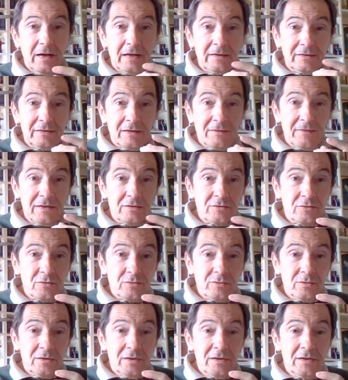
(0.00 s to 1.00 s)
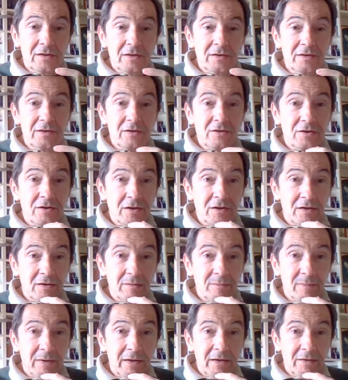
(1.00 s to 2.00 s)
attraverso il
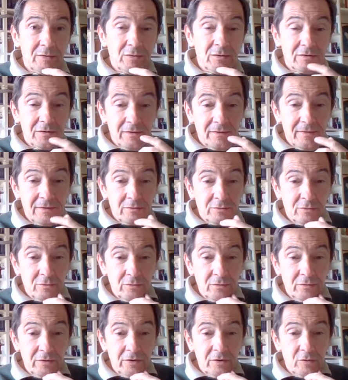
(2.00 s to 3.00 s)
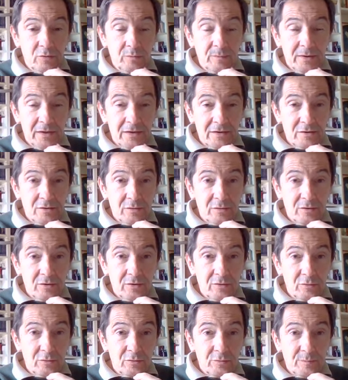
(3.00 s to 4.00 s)
discernimento, attraverso l'illuminazione
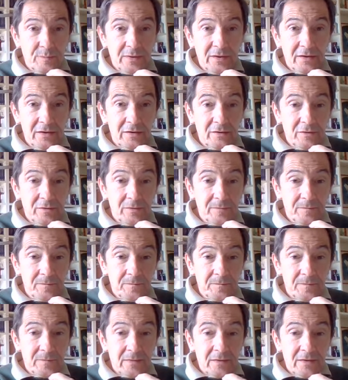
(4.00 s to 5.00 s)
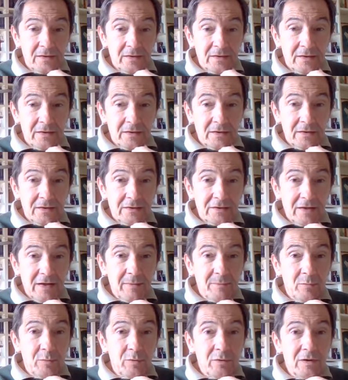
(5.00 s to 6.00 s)
dello Spirito,
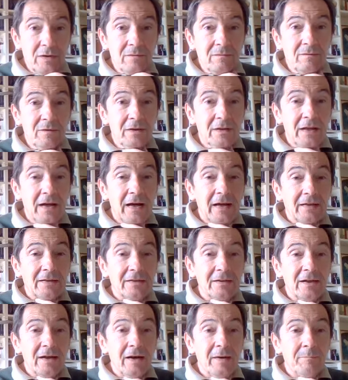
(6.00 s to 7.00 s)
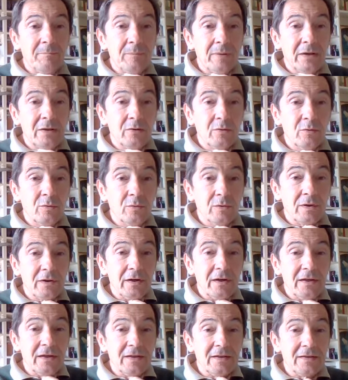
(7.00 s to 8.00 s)
siamo invitati a
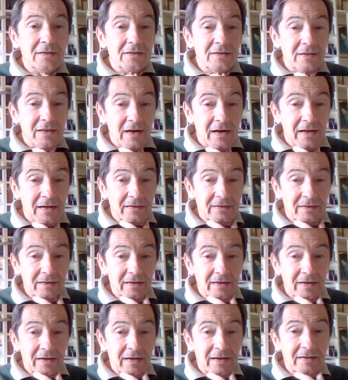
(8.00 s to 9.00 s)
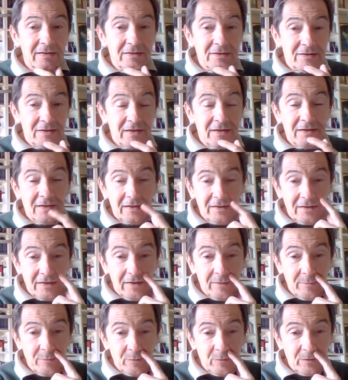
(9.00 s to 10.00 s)
percorrere strade all'insegna
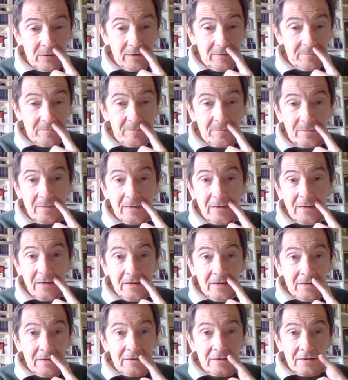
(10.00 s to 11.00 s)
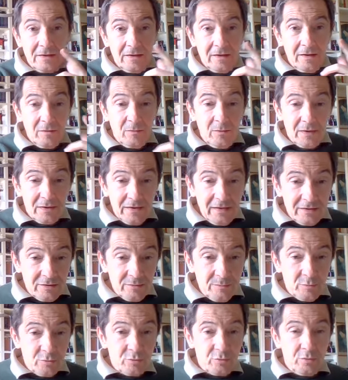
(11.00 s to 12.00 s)
dell'amore. Se
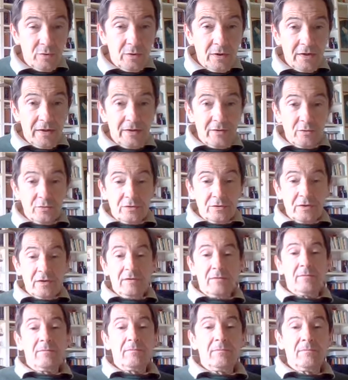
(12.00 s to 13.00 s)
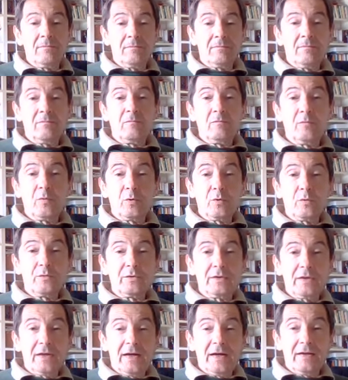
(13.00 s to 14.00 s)
guardassimo solo alla nostra
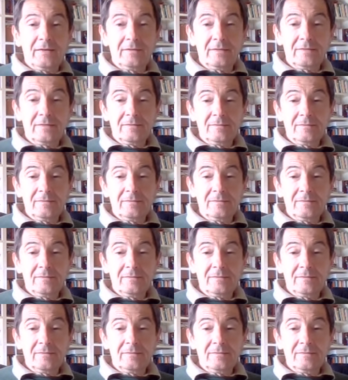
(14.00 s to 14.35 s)
volontà,